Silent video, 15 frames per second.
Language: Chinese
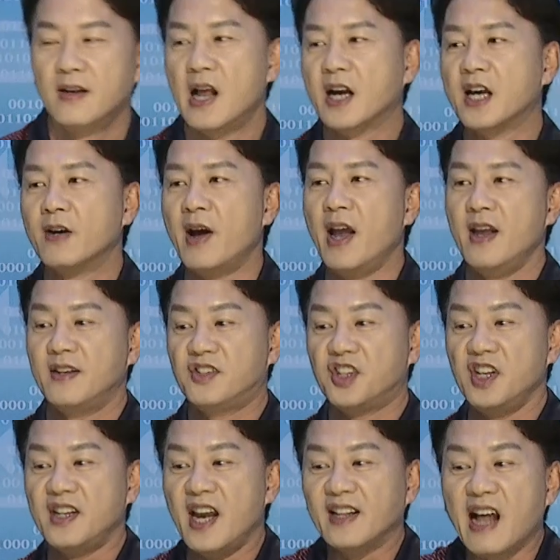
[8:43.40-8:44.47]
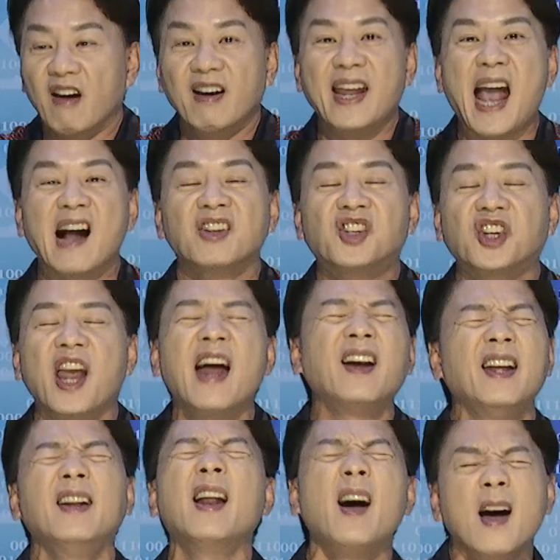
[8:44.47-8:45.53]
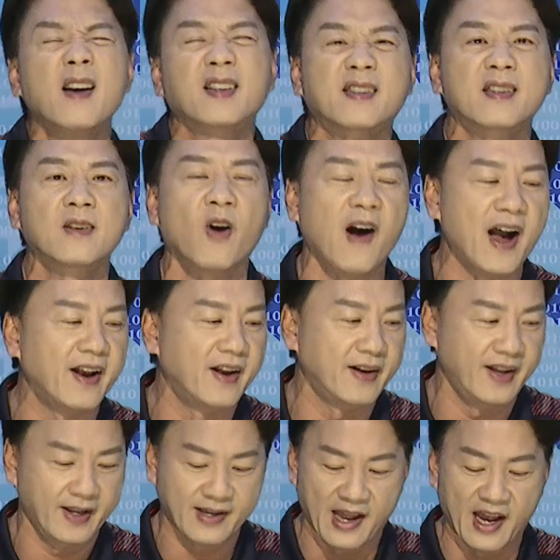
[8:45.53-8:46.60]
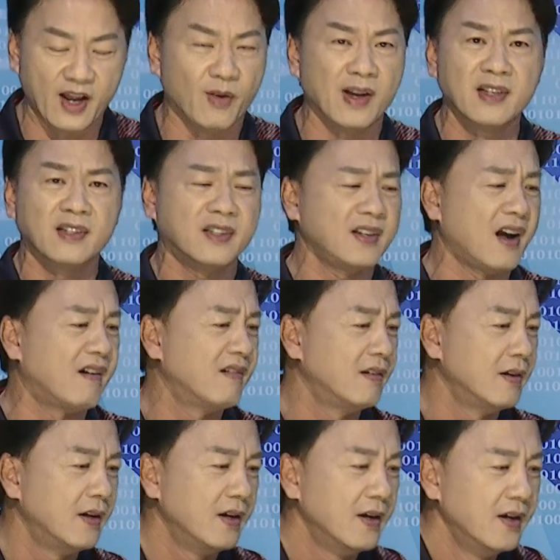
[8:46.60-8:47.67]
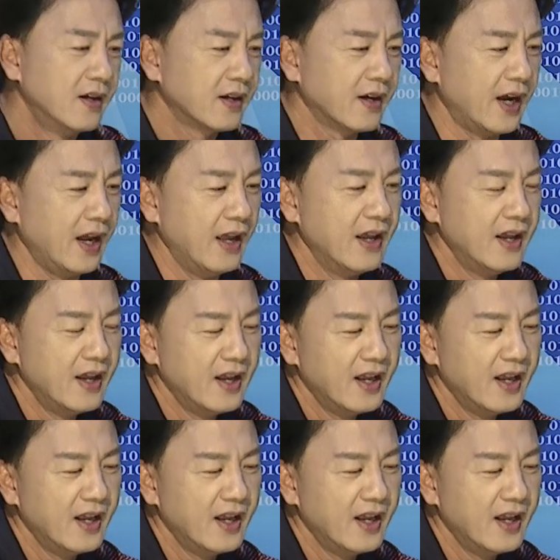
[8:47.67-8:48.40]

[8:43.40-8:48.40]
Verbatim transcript: 那各位，今天到两千零二十块了呢，开玩笑。各位，